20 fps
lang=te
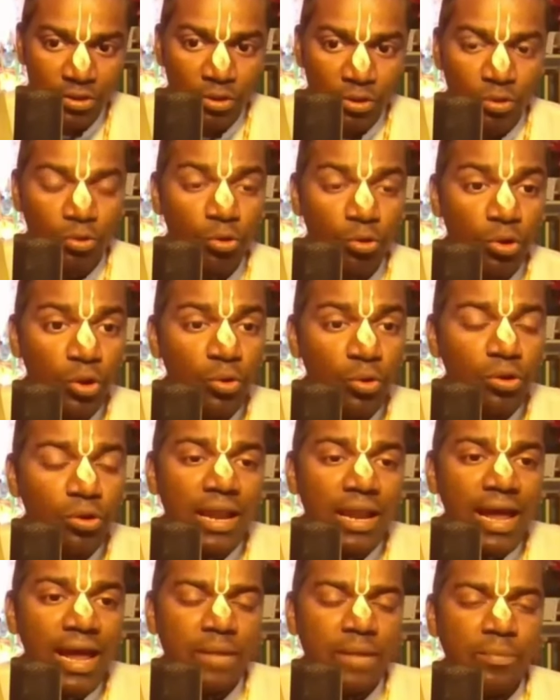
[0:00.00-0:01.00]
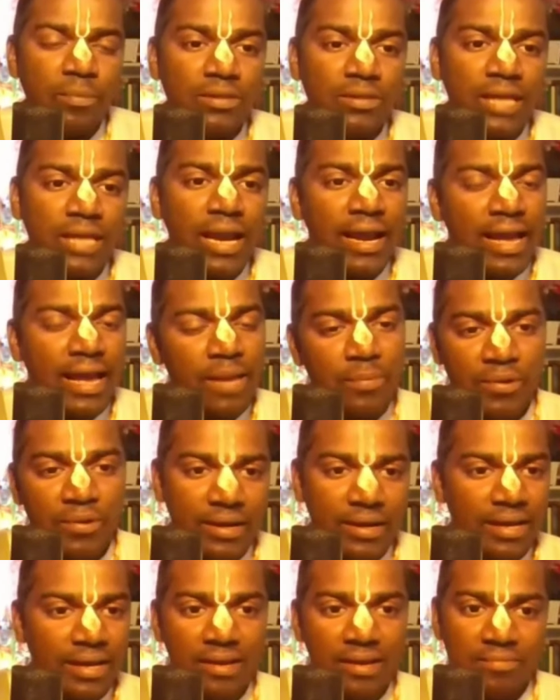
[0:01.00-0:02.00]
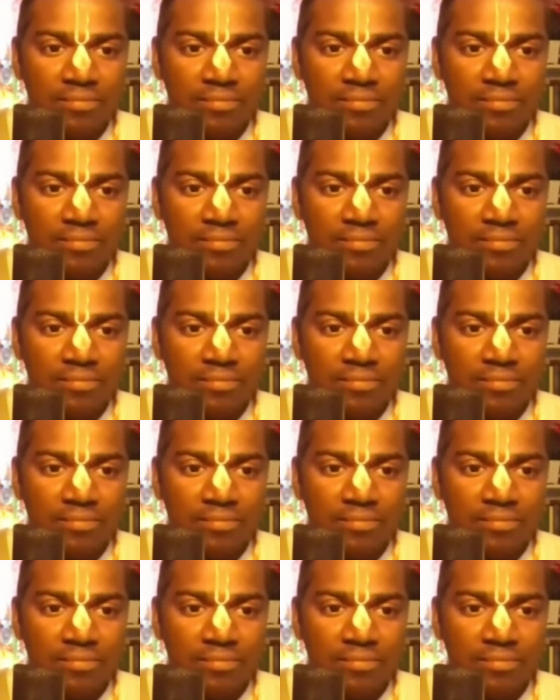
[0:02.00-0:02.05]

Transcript: గురువు లేకపోతే అయిపోయినట్టే లైఫ్